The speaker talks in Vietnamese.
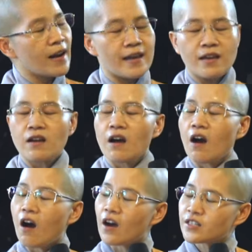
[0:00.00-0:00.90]
người này
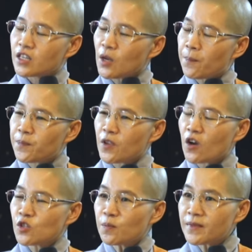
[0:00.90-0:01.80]
họ sẽ giúp
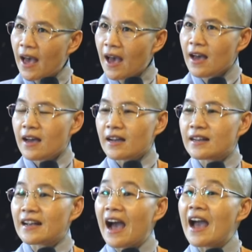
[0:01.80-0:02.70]
cho chúng ta
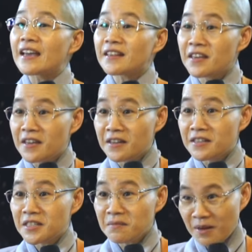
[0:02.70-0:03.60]
cải
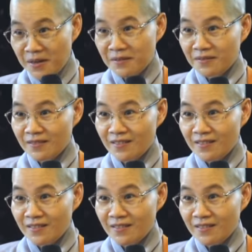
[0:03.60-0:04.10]
thiện chính mình